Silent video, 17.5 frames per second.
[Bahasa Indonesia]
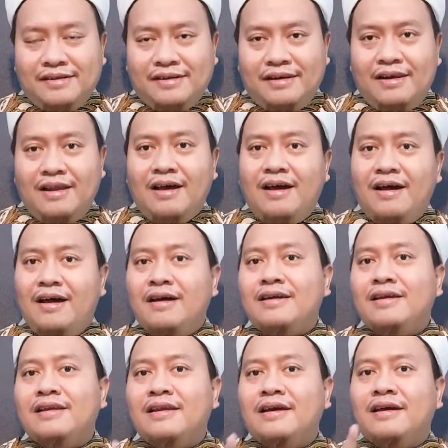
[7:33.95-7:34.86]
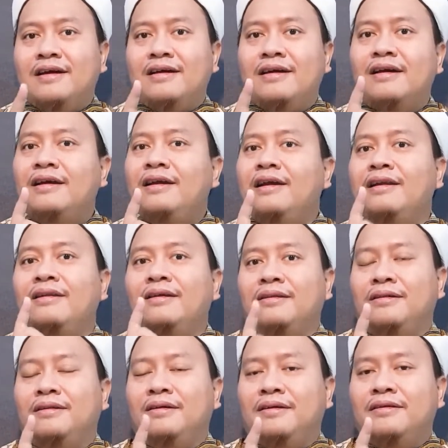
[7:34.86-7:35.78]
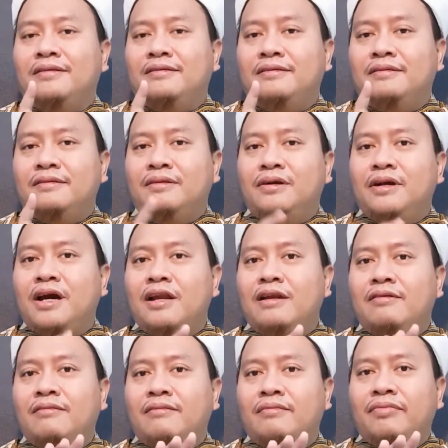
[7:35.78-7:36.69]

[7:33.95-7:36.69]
la ilaha illallah dengan